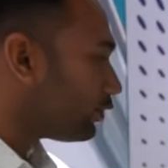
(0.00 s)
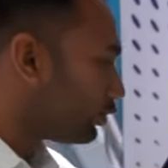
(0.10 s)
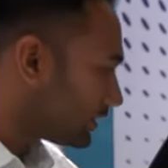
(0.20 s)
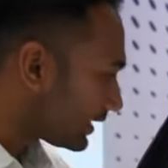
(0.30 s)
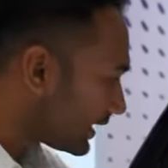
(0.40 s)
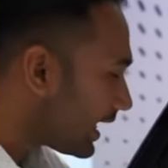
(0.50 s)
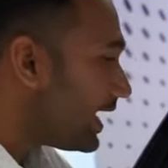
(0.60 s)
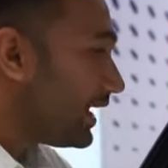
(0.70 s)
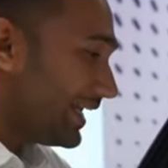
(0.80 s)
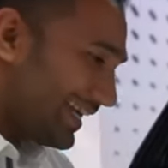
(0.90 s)
वो हो जाती
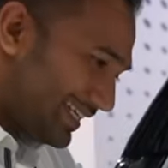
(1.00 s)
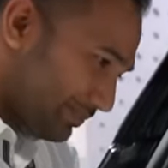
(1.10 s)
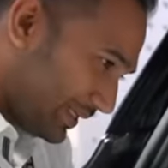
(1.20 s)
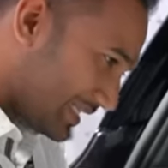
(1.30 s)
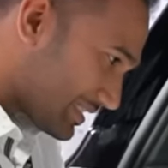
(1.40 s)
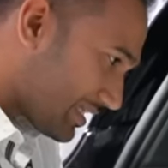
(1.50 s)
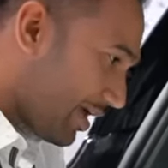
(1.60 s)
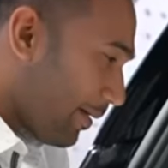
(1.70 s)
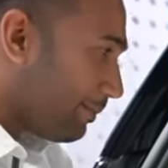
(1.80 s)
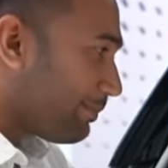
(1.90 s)
है इट मीन्स
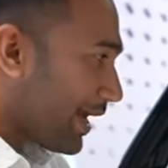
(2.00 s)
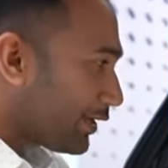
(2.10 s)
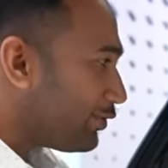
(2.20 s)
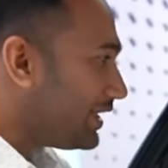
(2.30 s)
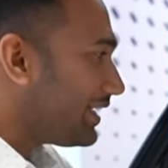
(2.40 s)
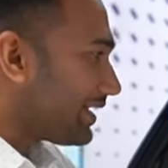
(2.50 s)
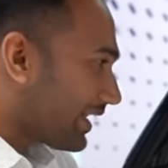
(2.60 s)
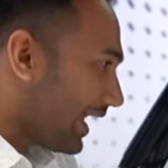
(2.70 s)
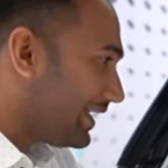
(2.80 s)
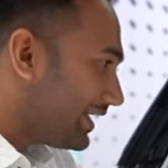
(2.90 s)
मैनुअली
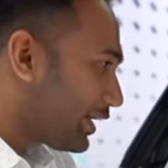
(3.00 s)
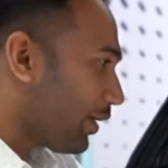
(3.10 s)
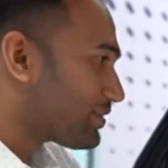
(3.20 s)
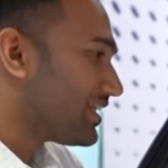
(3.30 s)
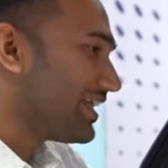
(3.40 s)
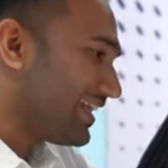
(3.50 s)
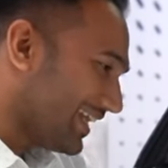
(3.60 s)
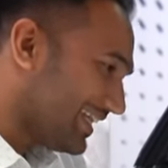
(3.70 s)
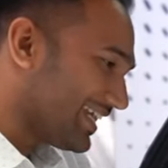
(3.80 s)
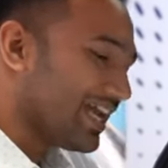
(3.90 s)
रिक्लाइनिंग की ऑप्शन
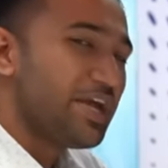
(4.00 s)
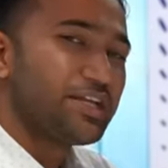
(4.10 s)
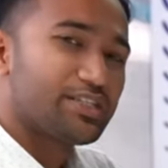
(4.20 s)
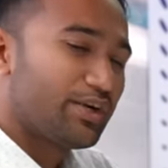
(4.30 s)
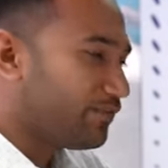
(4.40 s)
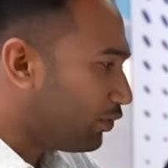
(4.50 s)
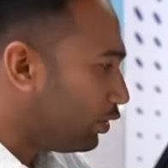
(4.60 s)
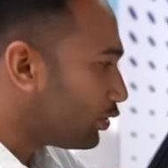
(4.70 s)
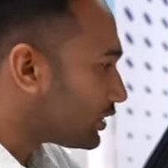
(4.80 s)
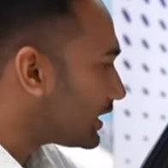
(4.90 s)
नहीं है ये सिर्फ
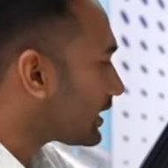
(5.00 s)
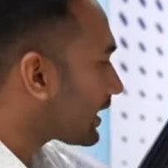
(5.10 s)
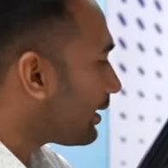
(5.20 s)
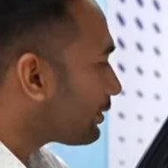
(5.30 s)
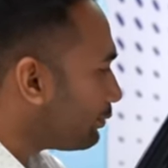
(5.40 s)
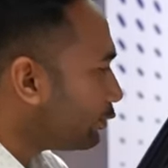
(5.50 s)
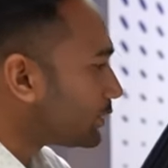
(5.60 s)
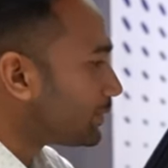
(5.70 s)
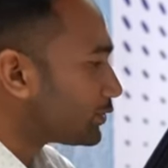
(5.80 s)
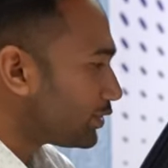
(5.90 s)
फोल्ड होती हैं ताकि आपकी
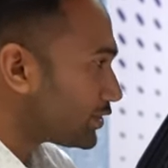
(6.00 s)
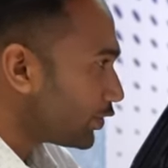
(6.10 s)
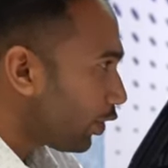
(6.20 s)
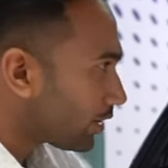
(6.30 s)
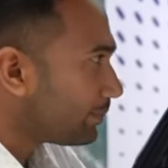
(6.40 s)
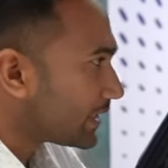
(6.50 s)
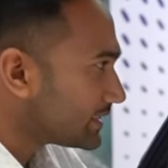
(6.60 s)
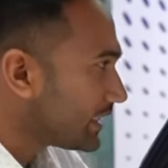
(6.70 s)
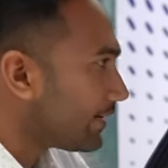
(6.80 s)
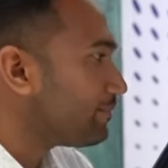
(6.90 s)
बूट स्पेस थोड़ी सी और बढ़
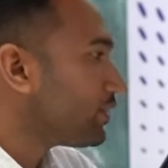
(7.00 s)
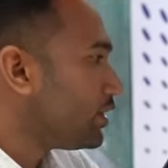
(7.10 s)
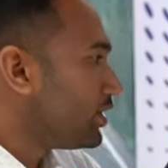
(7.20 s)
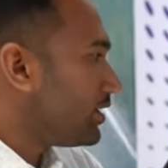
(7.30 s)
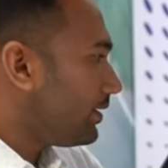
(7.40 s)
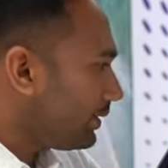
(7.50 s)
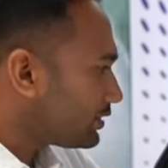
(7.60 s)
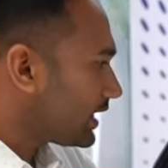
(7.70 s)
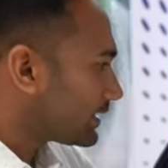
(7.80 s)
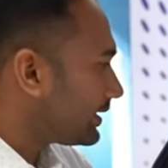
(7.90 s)
जाए और
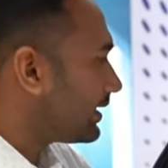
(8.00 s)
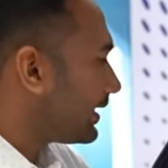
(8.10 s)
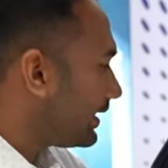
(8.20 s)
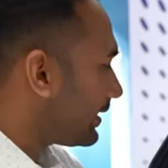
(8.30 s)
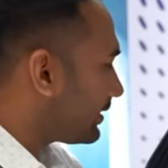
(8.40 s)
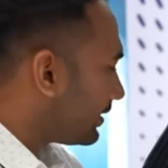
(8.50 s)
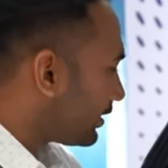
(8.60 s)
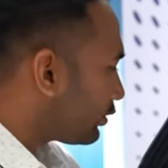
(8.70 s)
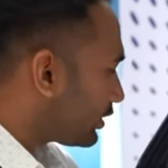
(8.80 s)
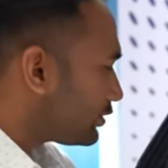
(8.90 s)
मुझे लगता है कि कहना कि
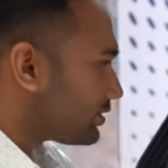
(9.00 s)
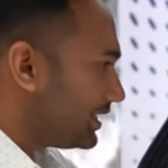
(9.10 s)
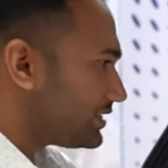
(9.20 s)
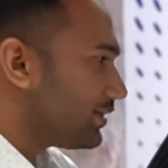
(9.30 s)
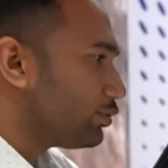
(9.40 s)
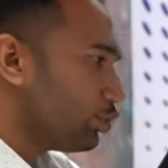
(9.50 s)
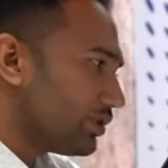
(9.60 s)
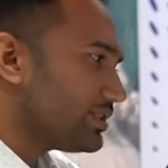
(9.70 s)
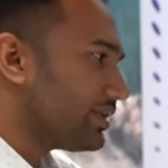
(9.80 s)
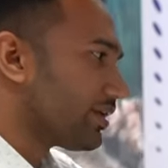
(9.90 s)
थर्ड रो की जो सीट्स हैं वो
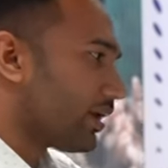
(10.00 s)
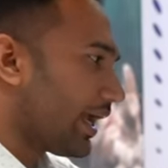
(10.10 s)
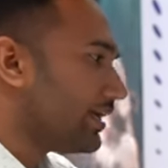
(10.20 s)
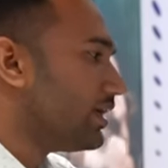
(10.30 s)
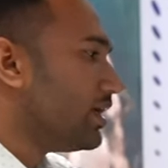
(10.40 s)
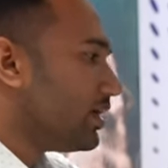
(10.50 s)
थोड़ी सी रिक्लाइन